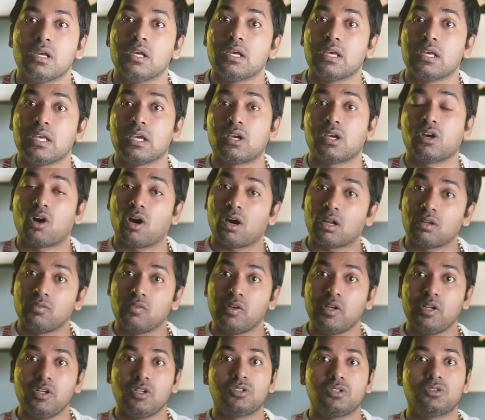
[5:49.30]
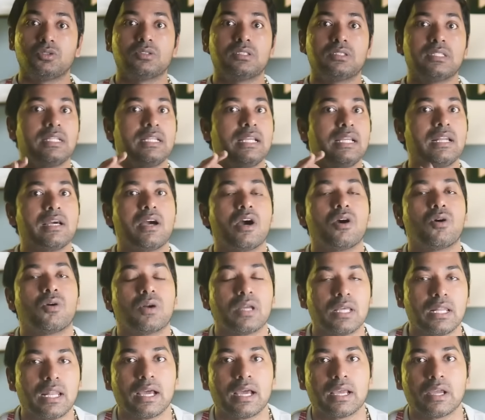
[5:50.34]
ఈ కార్న్ వీడియోస్ చూసి రియల్గా
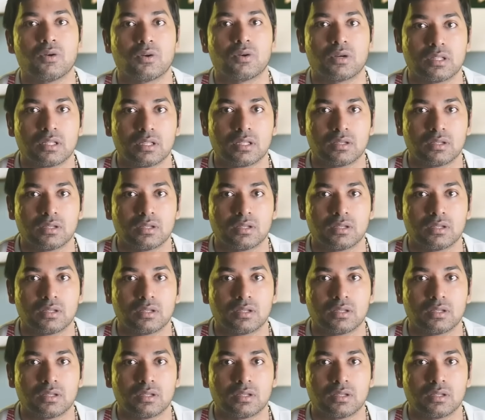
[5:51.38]
కూడా ఇలాగే ఉంటుంది